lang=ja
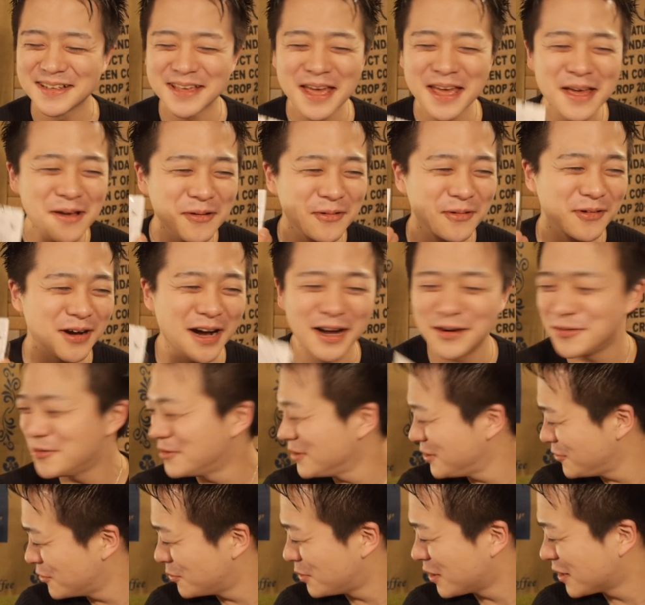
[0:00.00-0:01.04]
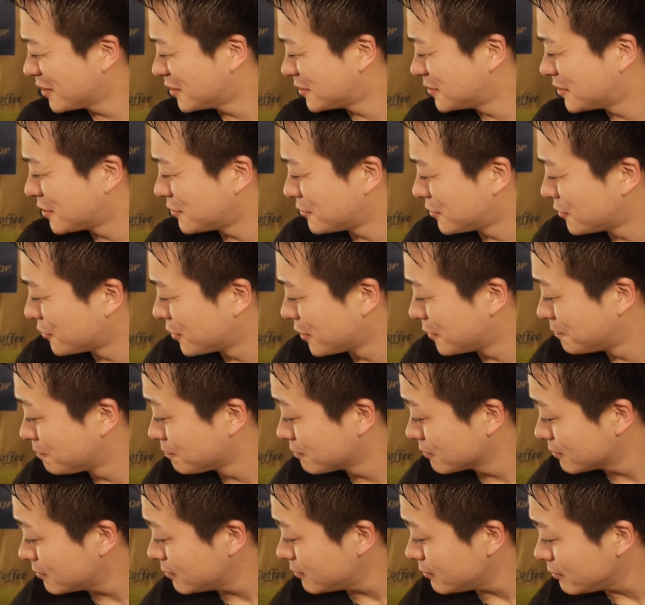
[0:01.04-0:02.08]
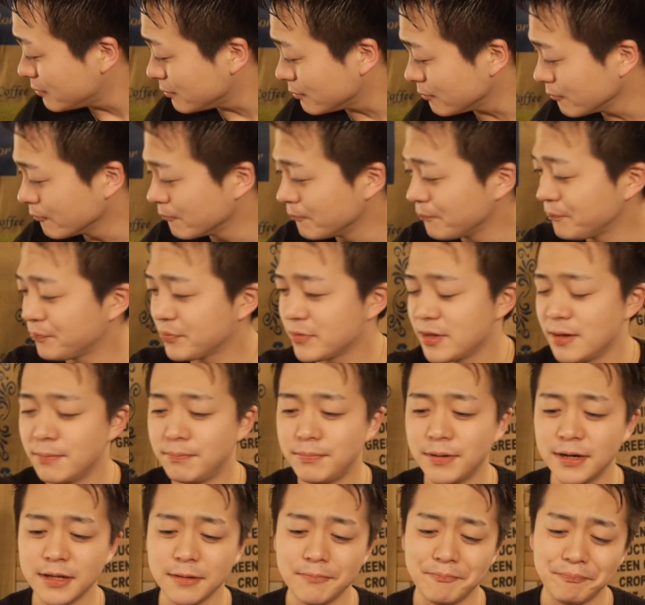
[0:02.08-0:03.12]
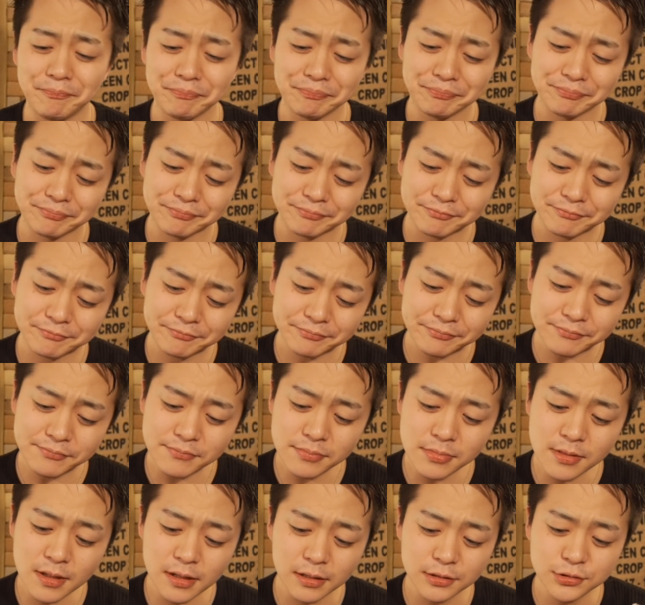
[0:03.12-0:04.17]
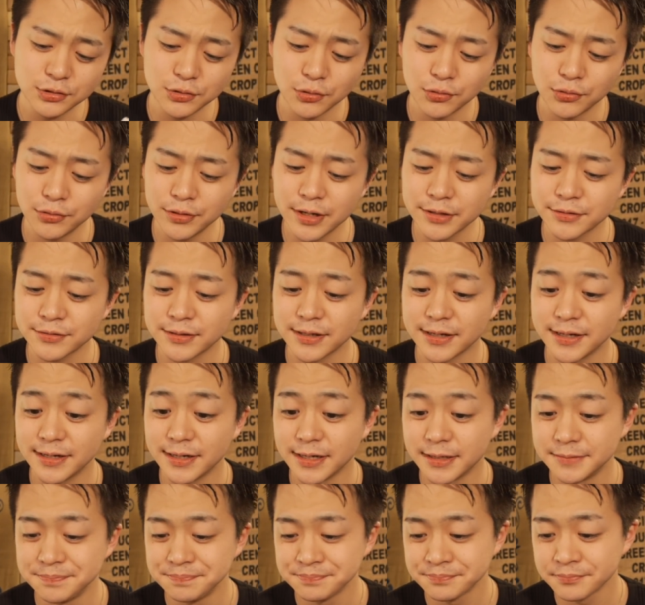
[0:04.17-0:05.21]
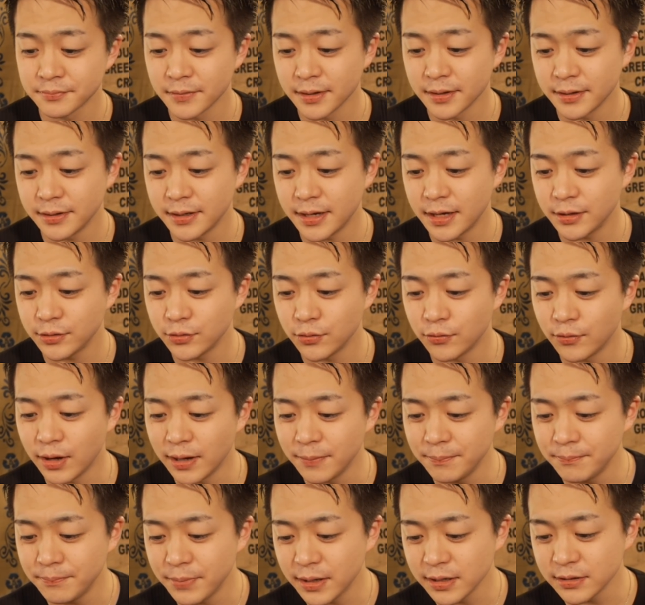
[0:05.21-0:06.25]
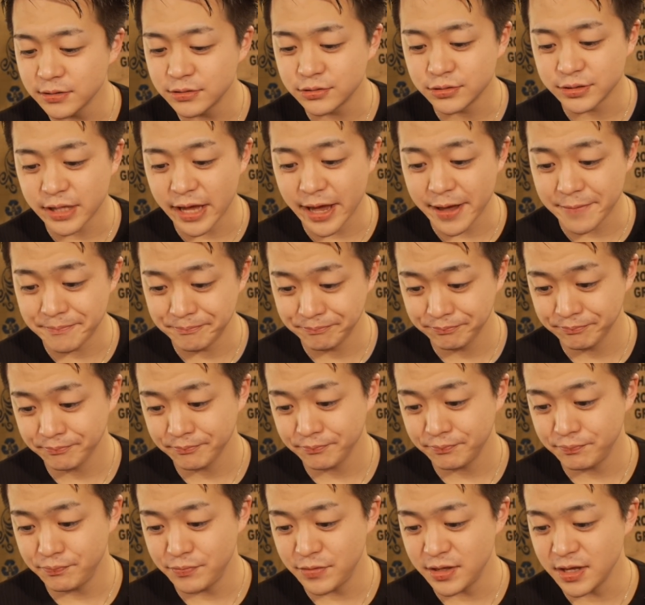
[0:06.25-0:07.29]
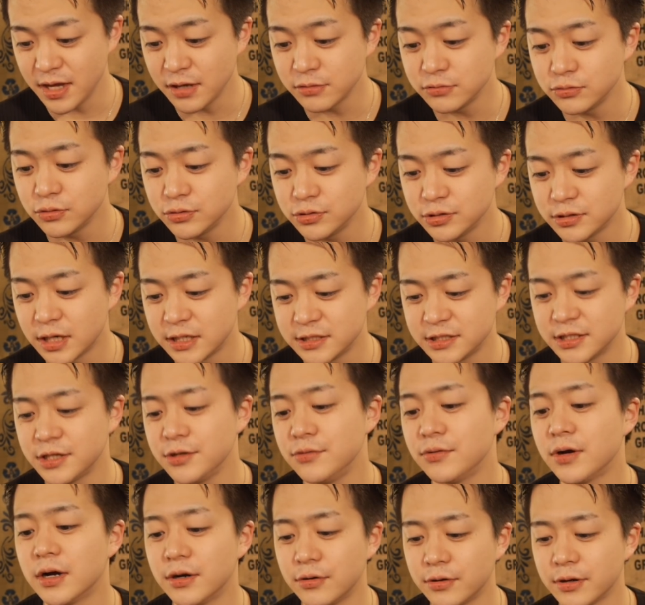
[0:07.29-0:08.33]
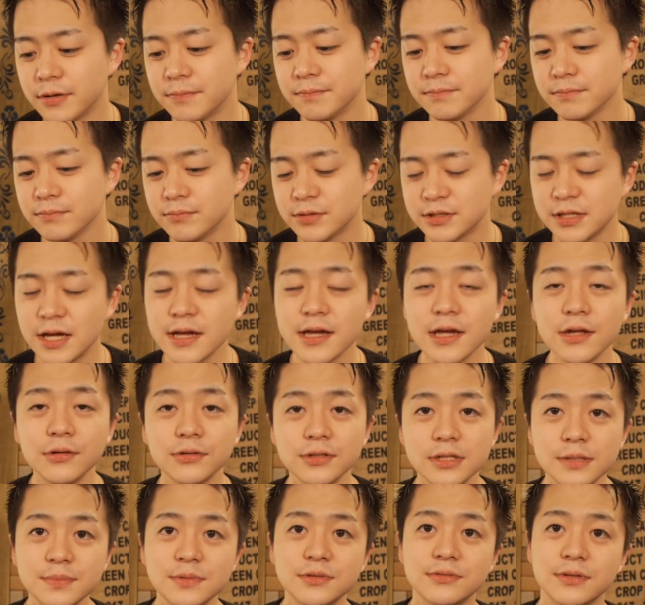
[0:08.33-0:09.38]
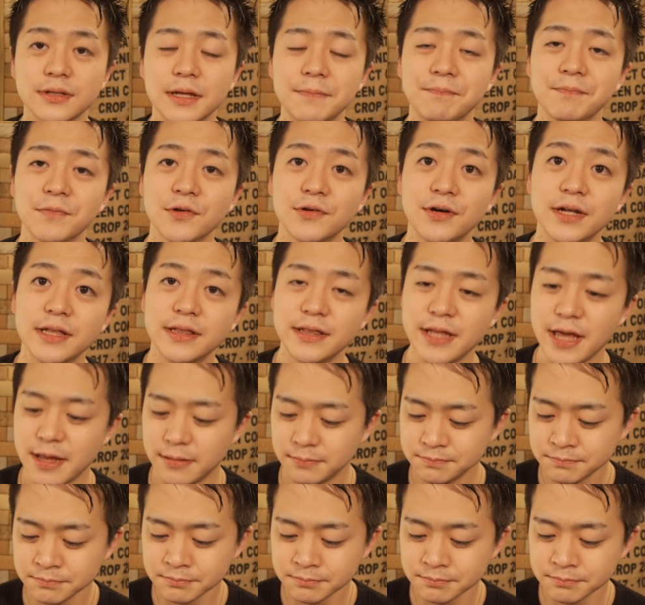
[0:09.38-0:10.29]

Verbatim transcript: 結構カロリーお化けなんだけどねこれやっぱりチョコレートだからえっ、ー、と1パックで258キロカロリー、まあ、最近のセブンはねこうやって